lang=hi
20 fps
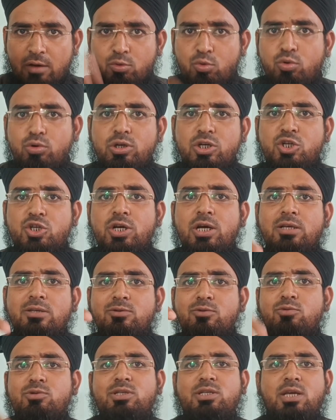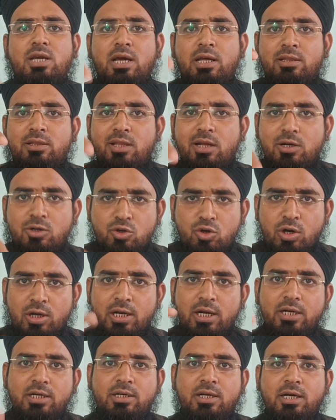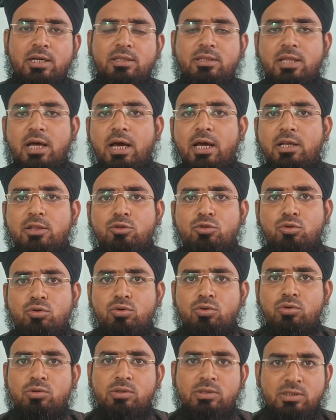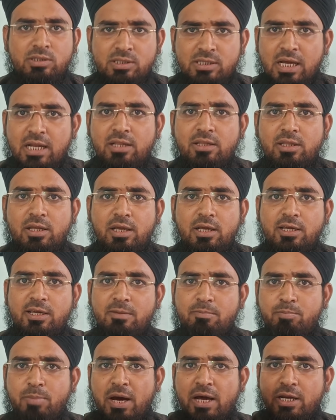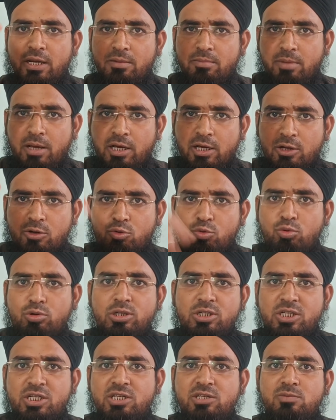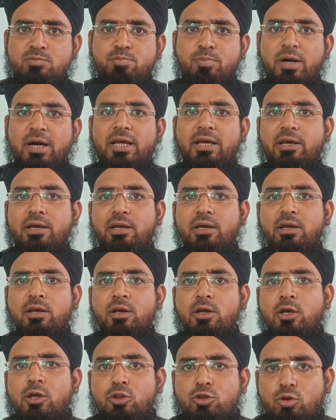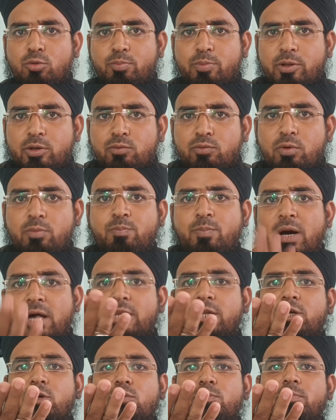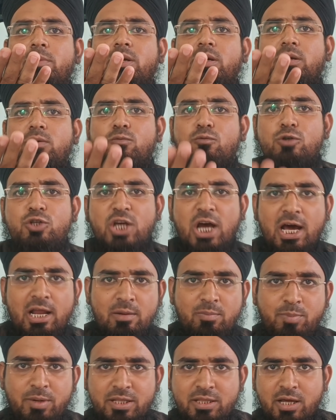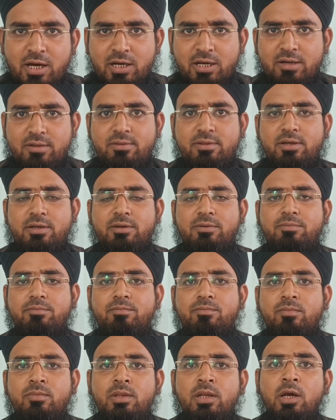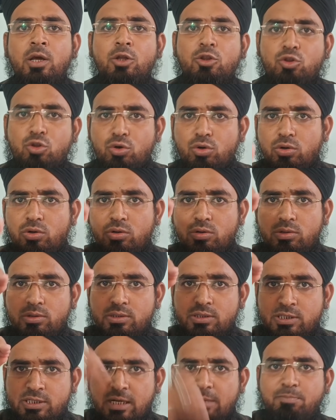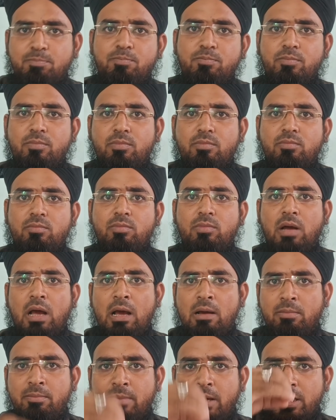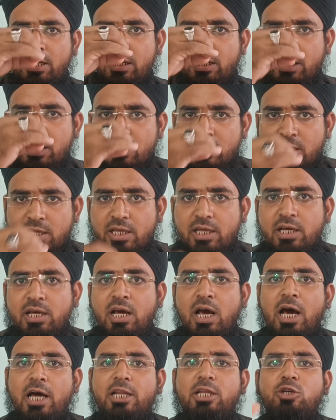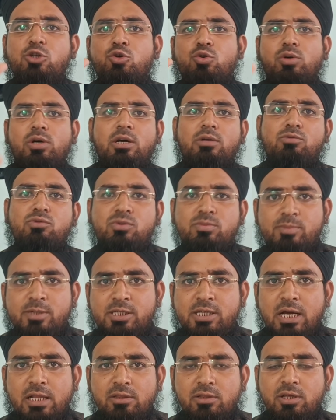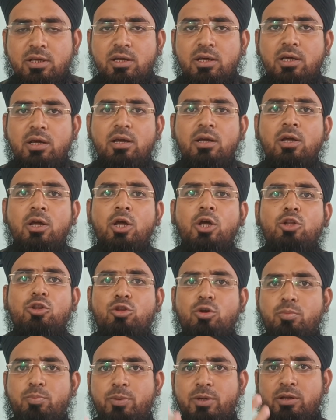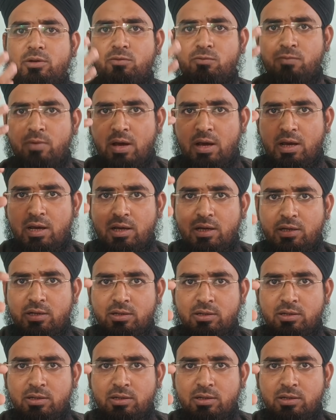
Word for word: कोई शख्स उसके अंदर टॉयलेट करता है तो जानते हैं कि पानी में अगर कोई चीज़ पड़े तो फिर वो पानी में उछाल पैदा करता है तो जब हमारी गंदगी खारिज होकर उसमें जाती है तो फिर वहाँ